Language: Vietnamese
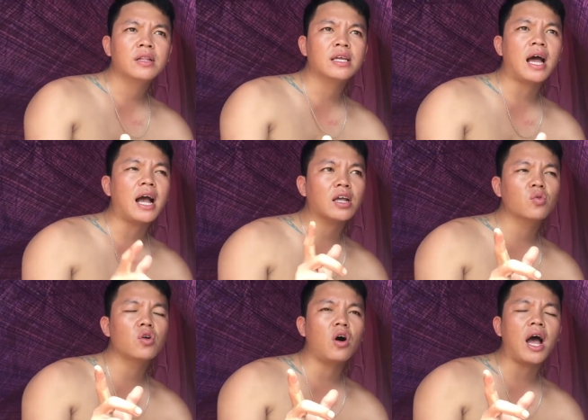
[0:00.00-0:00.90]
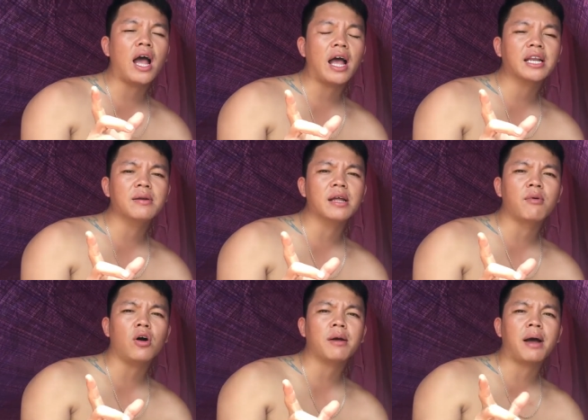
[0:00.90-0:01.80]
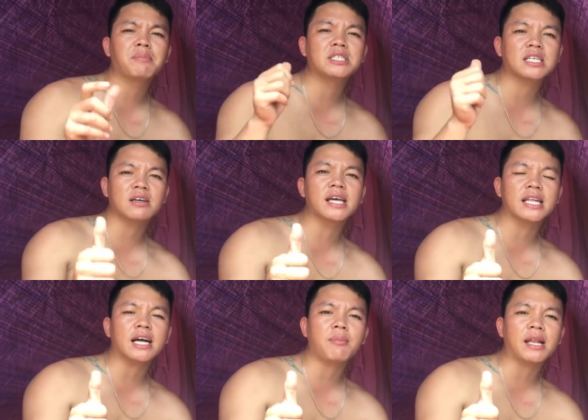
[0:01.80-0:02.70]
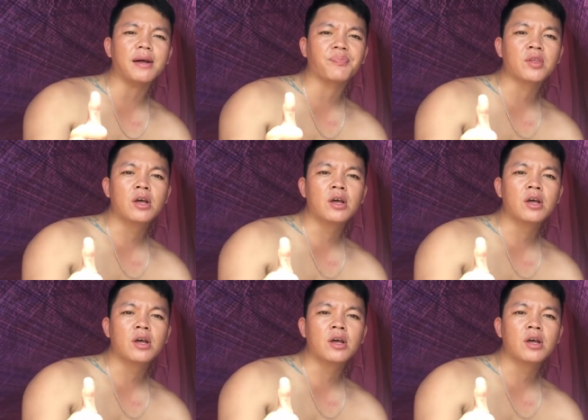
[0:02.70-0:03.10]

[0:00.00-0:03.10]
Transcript: thì hai cái núi đó hai hai địa điểm đó ngày mai mình sẽ thực hiện nhé các bạn nhé